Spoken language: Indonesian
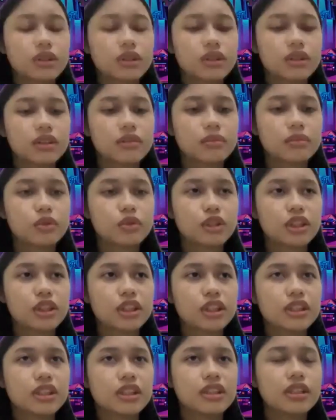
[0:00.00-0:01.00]
mungkin
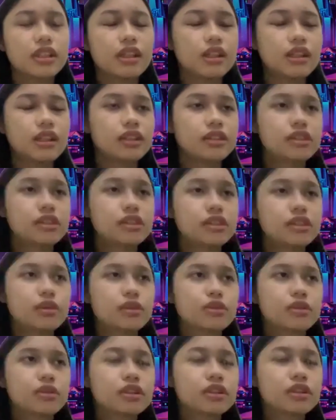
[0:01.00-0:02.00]
dia
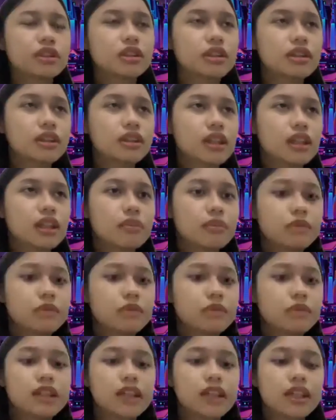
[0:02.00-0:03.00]
jagonya dalam
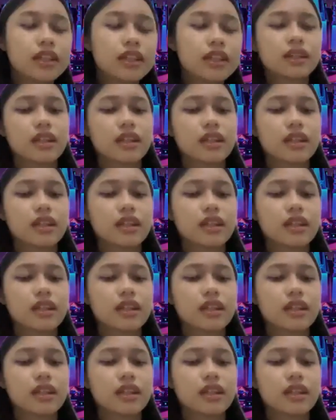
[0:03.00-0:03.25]
desain.